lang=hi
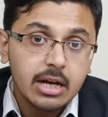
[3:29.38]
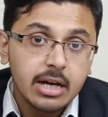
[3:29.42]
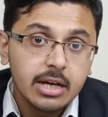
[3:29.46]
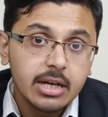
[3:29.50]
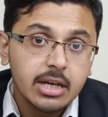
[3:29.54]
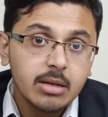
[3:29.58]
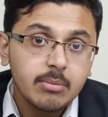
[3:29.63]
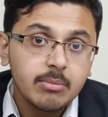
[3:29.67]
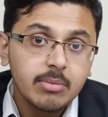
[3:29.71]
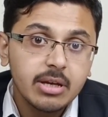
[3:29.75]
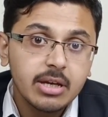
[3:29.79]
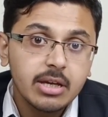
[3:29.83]

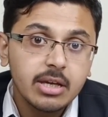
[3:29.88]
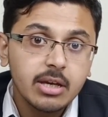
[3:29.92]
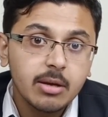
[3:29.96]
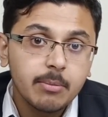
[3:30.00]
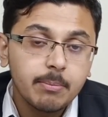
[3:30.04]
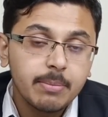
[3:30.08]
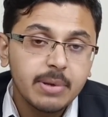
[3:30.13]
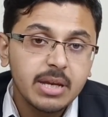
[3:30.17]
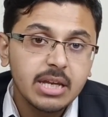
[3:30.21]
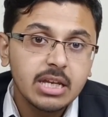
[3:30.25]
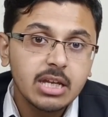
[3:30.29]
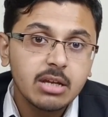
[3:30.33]
खाने में या
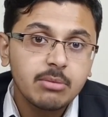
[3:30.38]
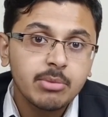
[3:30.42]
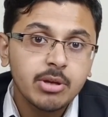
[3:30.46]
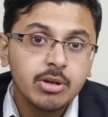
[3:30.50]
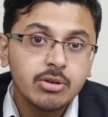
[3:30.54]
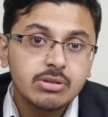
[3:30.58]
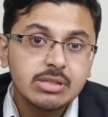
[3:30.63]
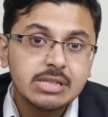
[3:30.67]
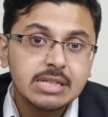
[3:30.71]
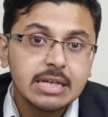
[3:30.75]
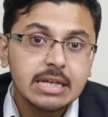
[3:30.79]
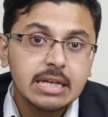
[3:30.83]
पीने
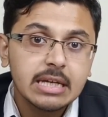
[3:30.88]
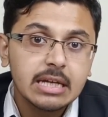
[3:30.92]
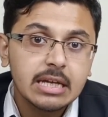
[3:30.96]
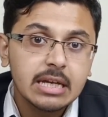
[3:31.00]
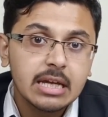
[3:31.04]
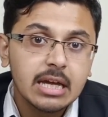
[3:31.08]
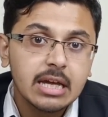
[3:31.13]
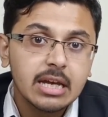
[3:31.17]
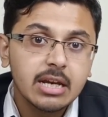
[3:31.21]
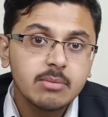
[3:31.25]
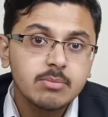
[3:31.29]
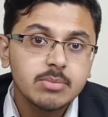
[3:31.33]
में उसे
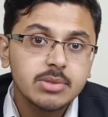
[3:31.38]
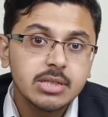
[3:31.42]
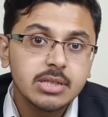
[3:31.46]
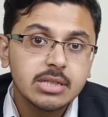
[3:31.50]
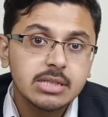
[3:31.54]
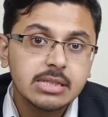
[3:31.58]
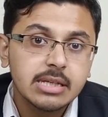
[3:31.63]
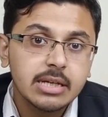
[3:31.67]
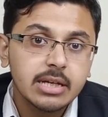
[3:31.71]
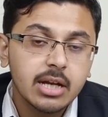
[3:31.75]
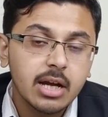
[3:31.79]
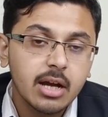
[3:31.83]
गर्म
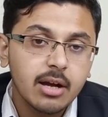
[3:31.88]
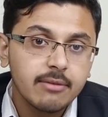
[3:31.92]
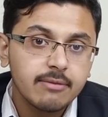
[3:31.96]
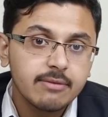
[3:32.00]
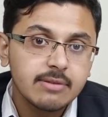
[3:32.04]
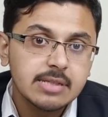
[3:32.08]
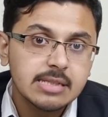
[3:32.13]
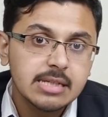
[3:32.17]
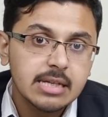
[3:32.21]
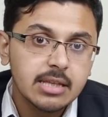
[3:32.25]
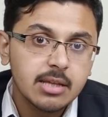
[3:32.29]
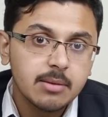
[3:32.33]
चीज़ें
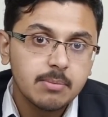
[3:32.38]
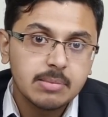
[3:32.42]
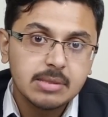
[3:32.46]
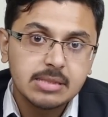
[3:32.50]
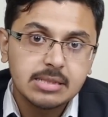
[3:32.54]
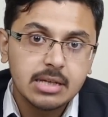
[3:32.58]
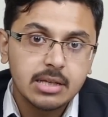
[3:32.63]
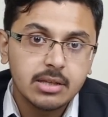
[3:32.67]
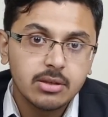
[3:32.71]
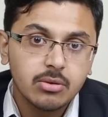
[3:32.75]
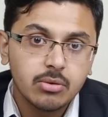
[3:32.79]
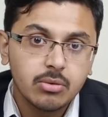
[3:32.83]
काफ़ी ज़्यादा
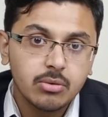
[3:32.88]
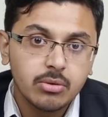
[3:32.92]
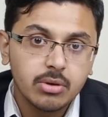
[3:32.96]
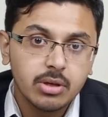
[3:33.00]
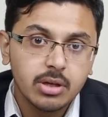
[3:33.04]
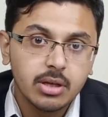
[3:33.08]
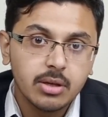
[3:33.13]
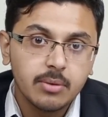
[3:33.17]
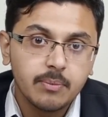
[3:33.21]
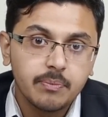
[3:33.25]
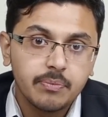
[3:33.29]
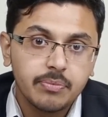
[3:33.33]
पसंद
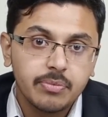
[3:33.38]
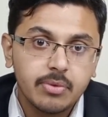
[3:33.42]
होंगी